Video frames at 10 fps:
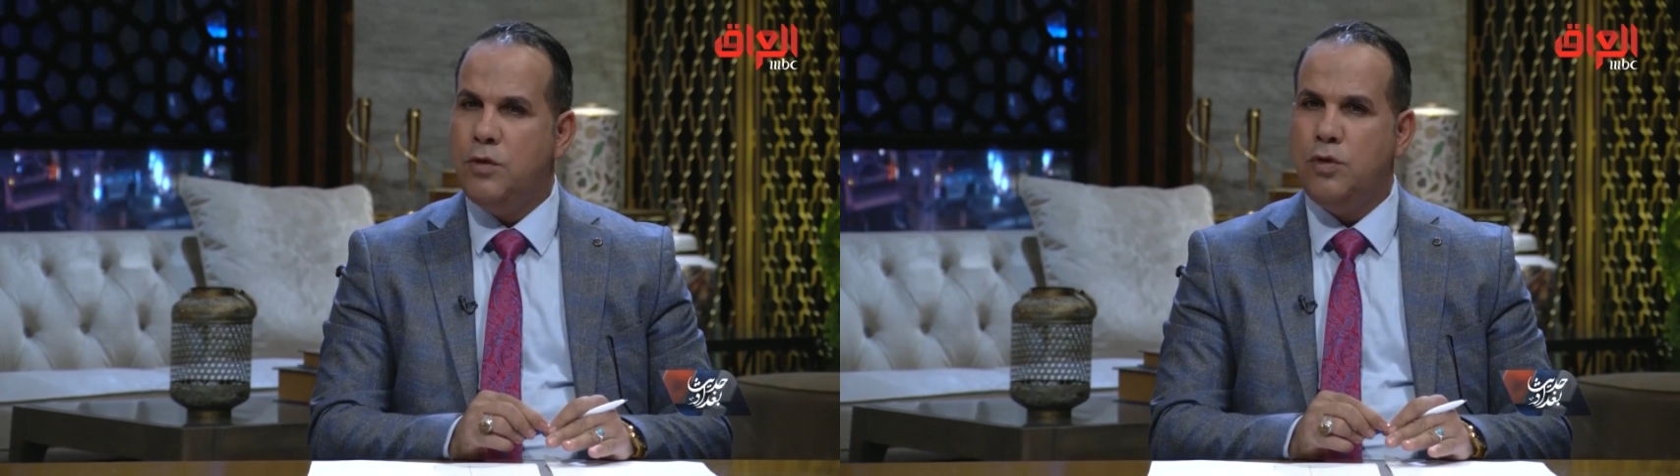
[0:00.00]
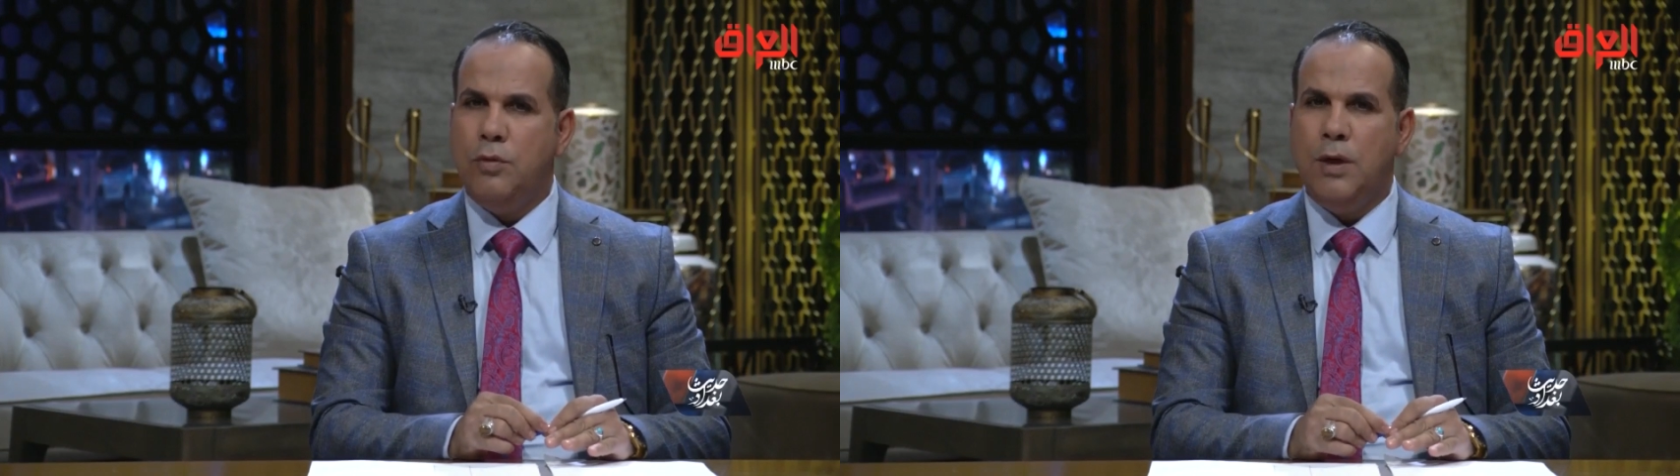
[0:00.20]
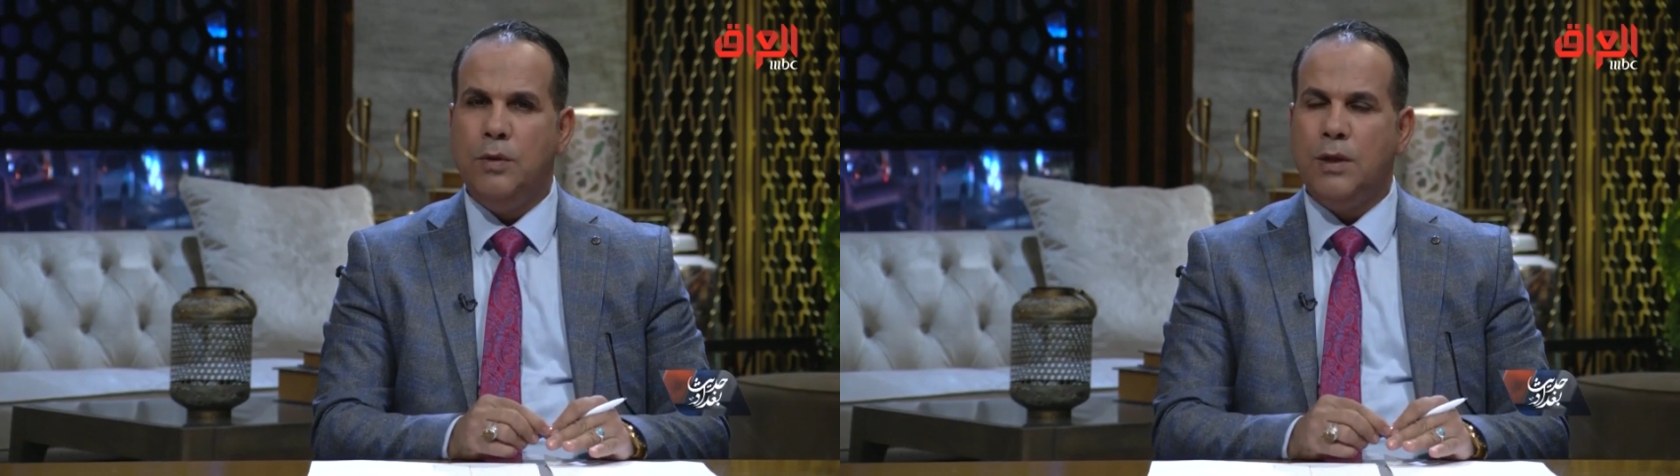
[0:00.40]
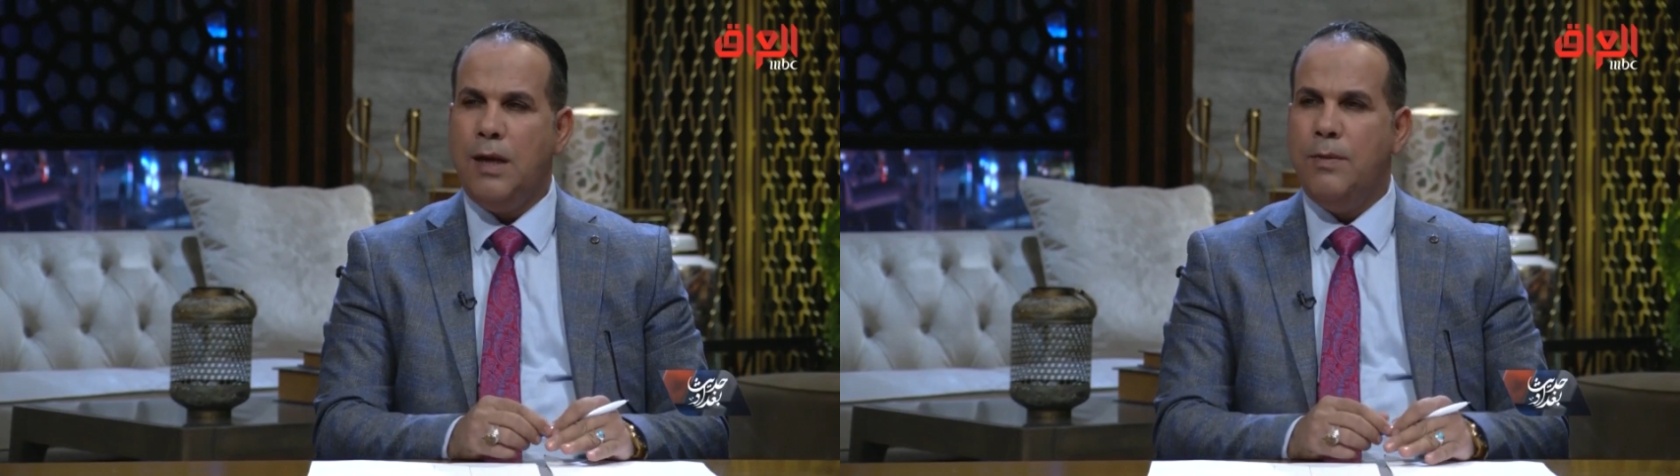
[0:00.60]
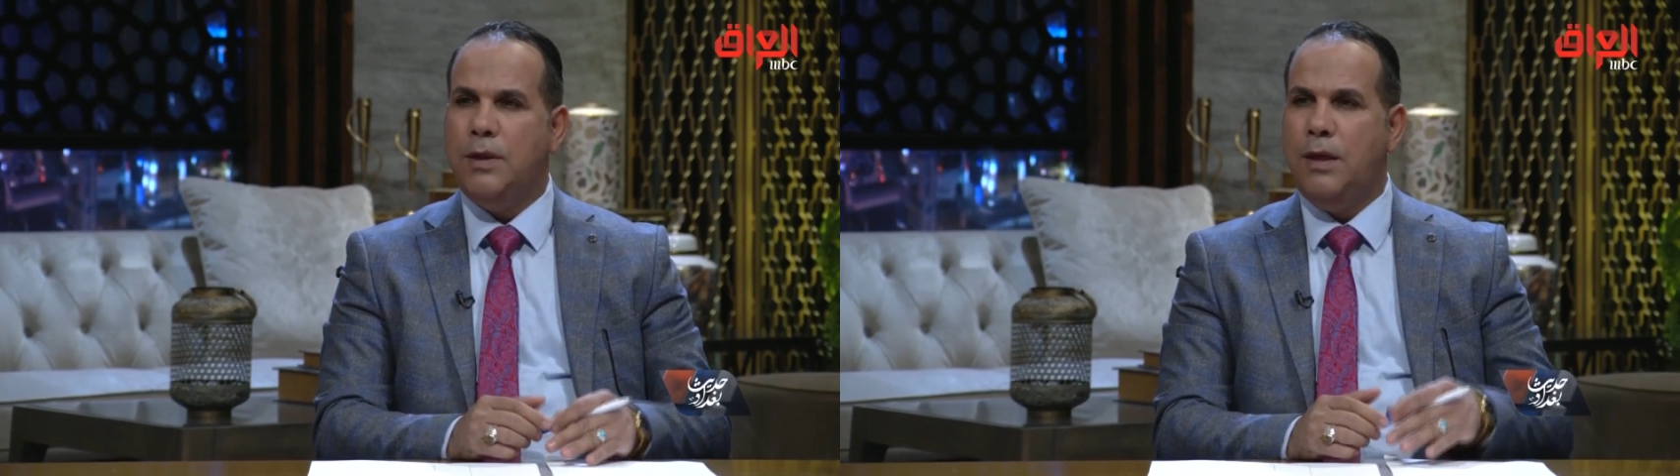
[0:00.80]
الجنوبيه
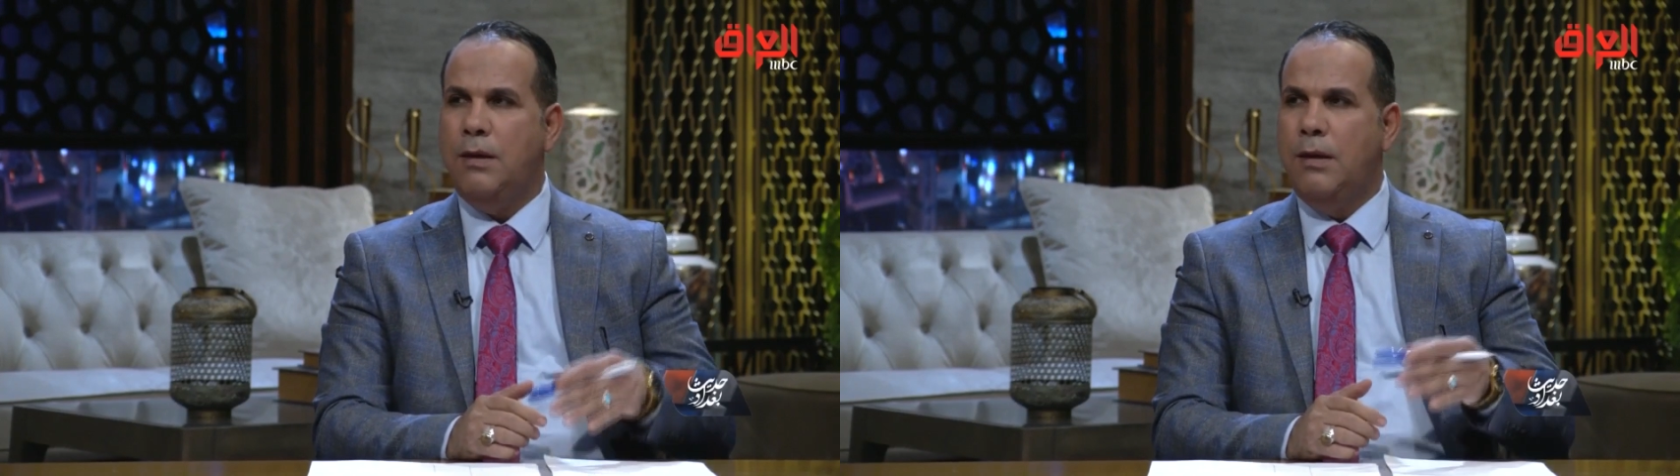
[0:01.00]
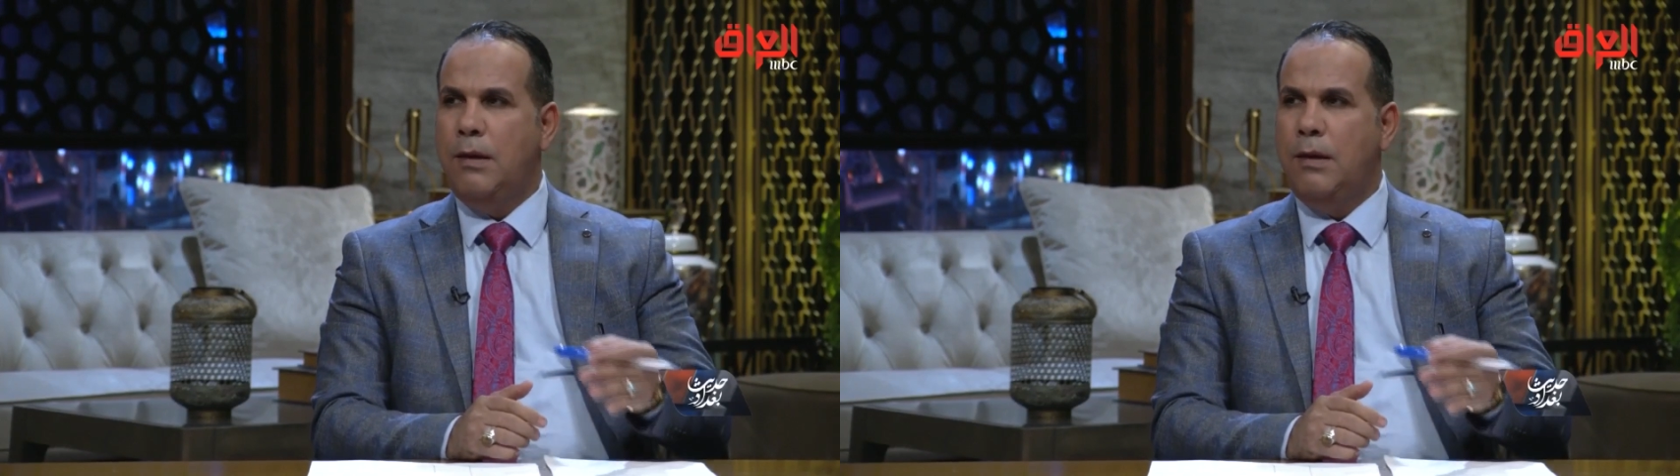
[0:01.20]
مطالبه